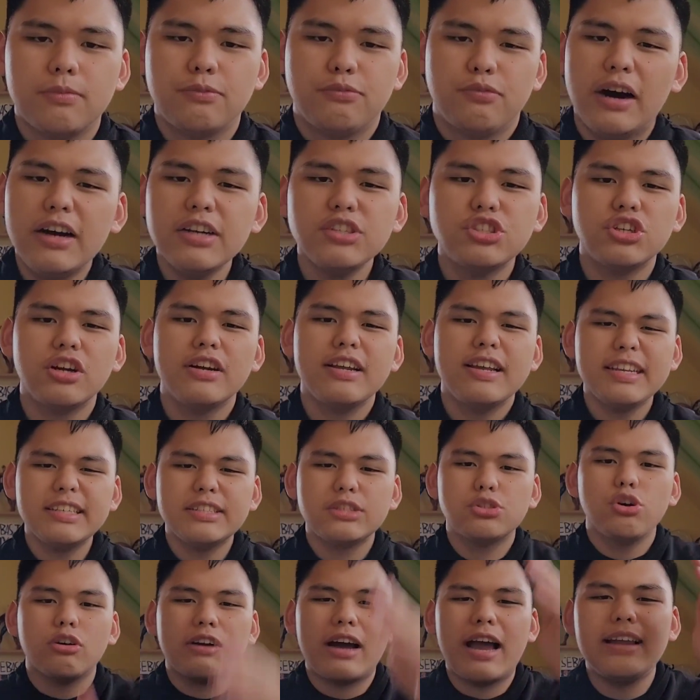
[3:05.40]
Vulture
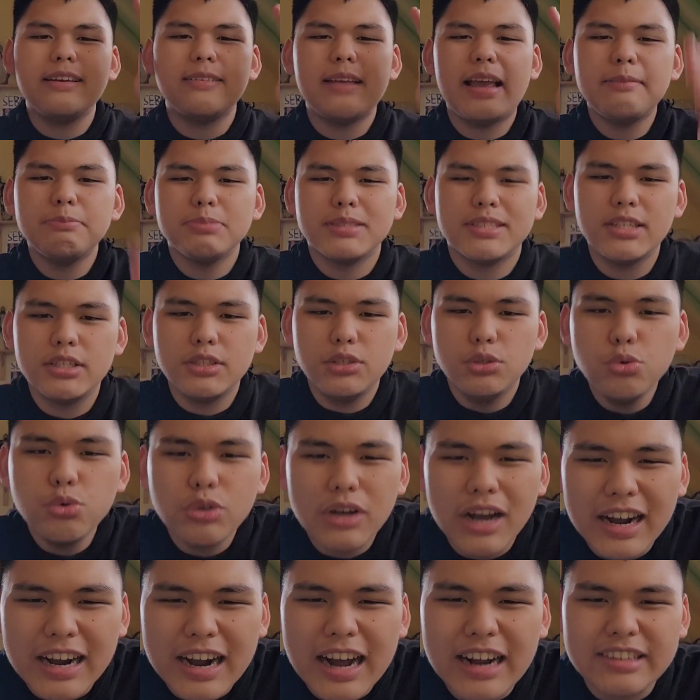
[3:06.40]
ist doch ein
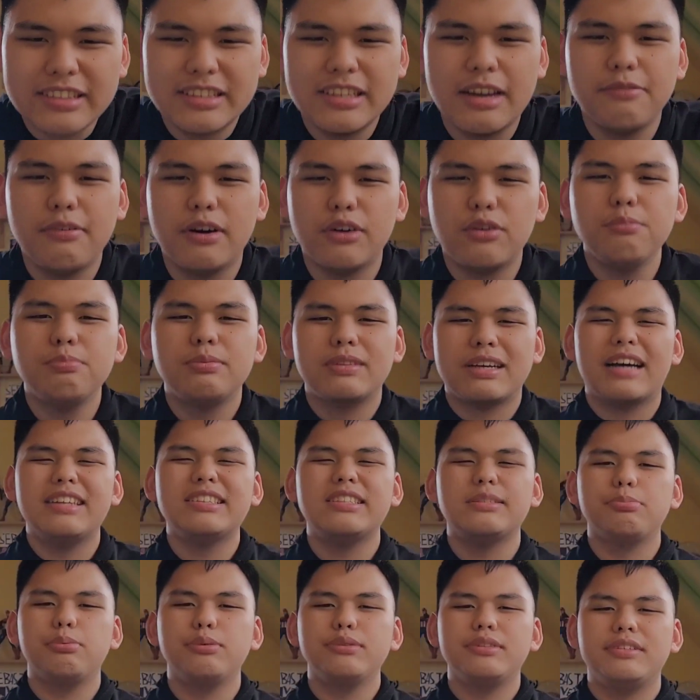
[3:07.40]
MCU-Charakter. Warum
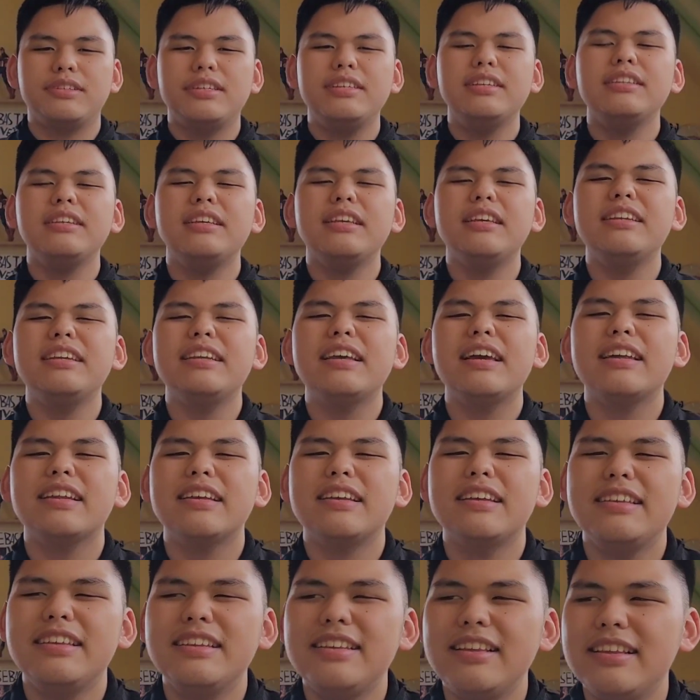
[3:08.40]
transportieren ihn ihr,
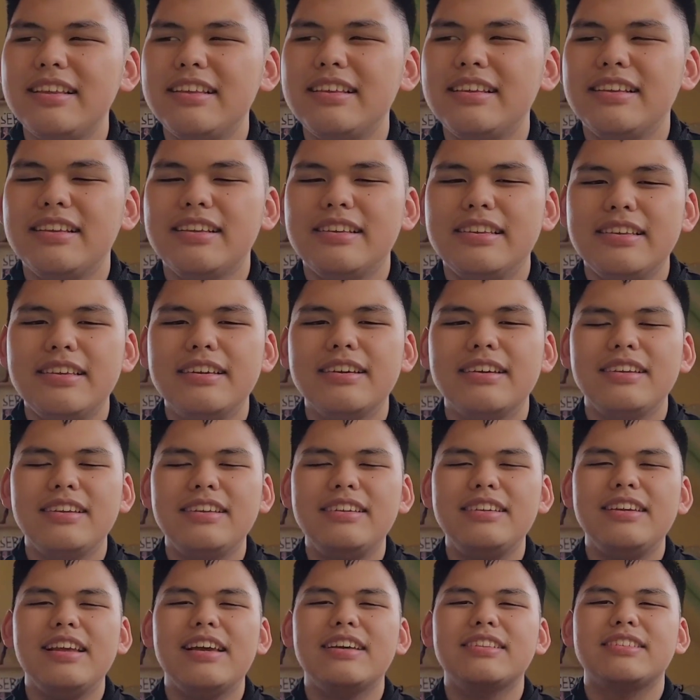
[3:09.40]
ihr
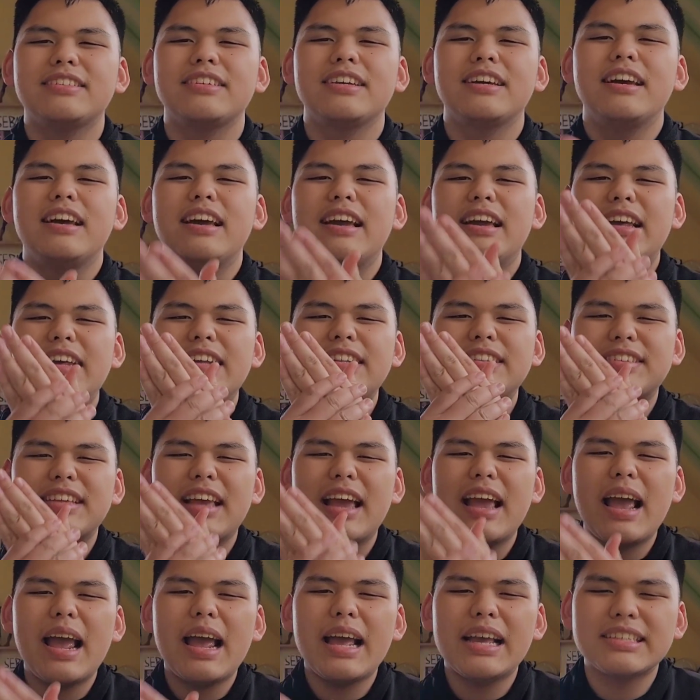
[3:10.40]
ihn jetzt ins
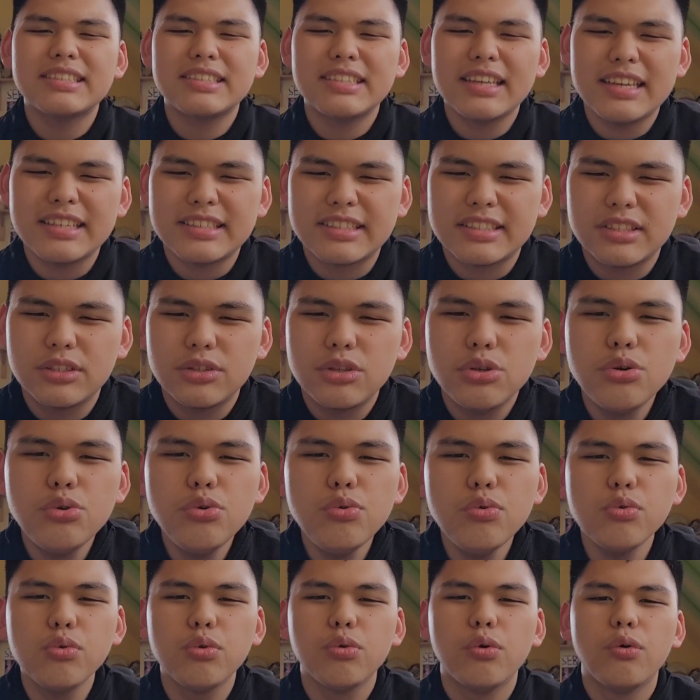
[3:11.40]

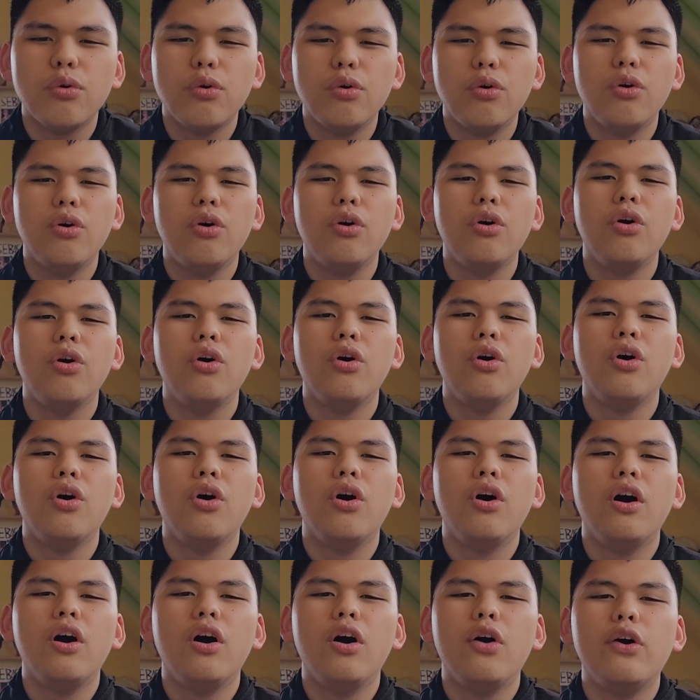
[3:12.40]
SSU?
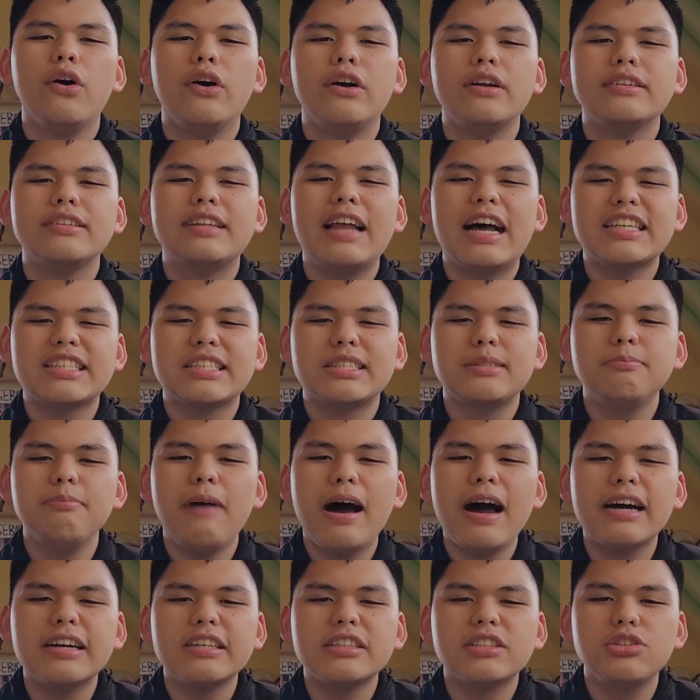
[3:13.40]
Das
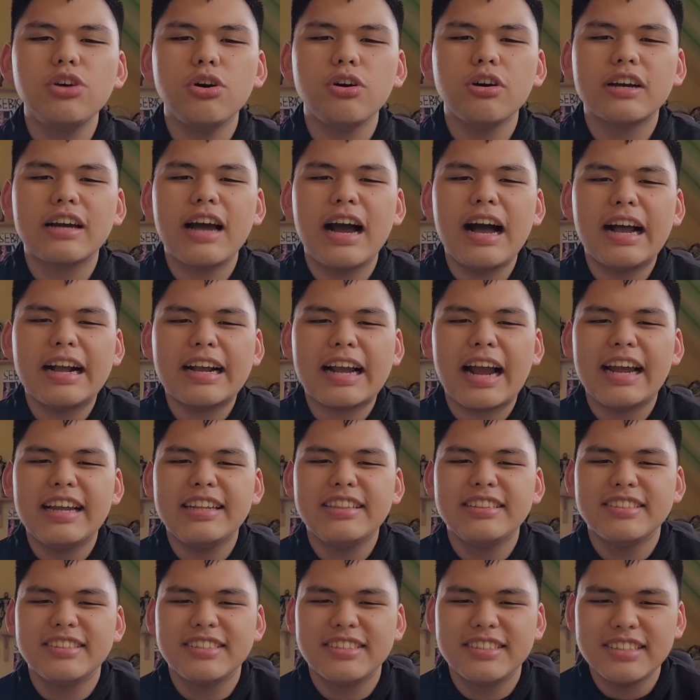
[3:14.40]
macht doch gar
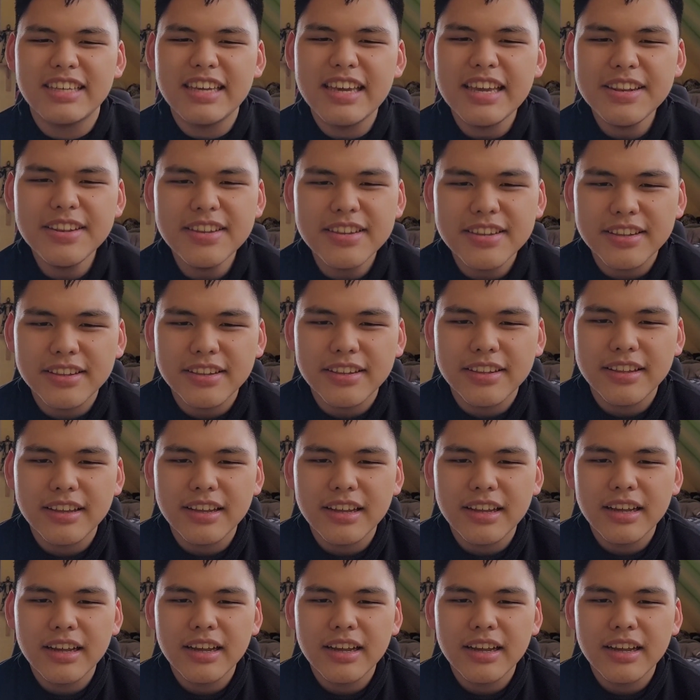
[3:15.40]
keinen Sinn.